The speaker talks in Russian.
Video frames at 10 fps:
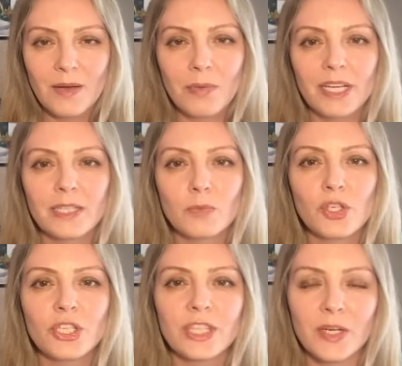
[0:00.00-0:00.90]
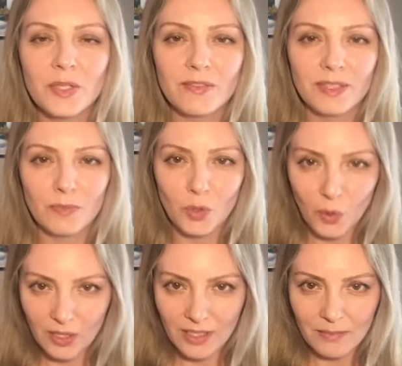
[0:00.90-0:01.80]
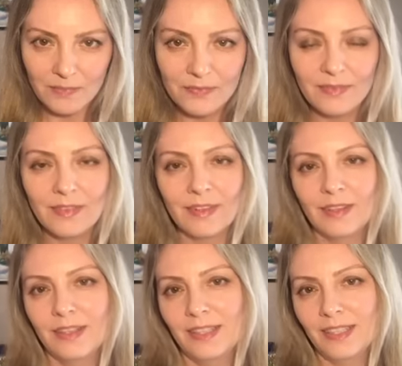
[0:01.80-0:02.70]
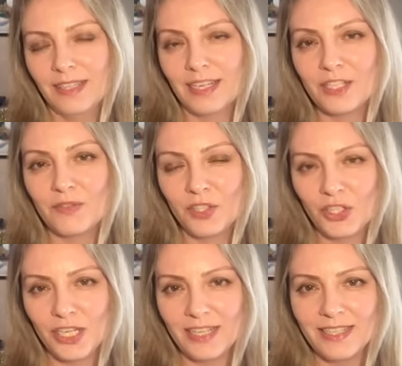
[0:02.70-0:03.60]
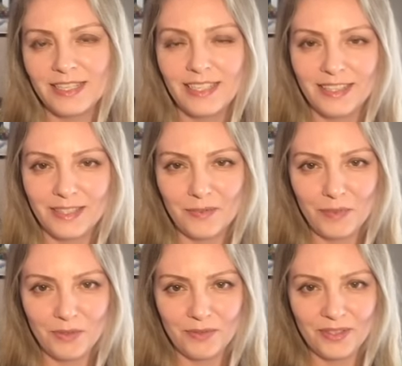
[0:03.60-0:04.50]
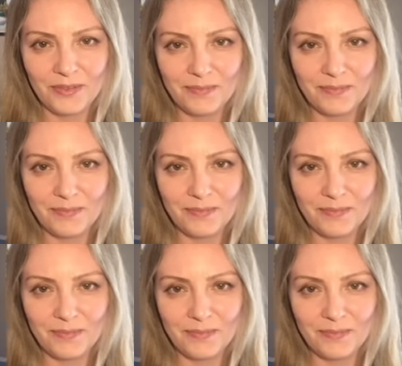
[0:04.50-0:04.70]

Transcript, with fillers: Поэтому считаю своим долгом развенчать этот миф.